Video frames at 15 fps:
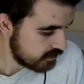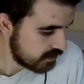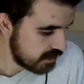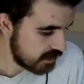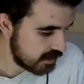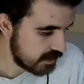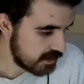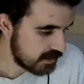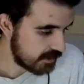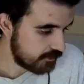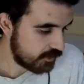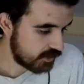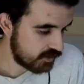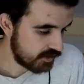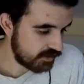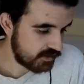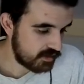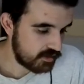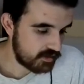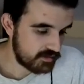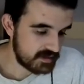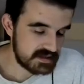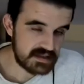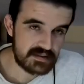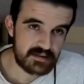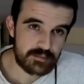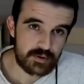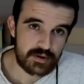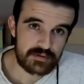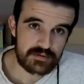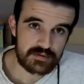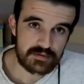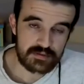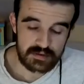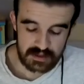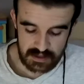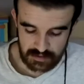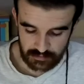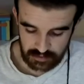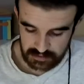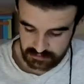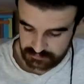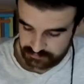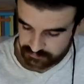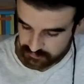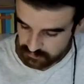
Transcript: y espero hacerlo bastante pronto y bueno,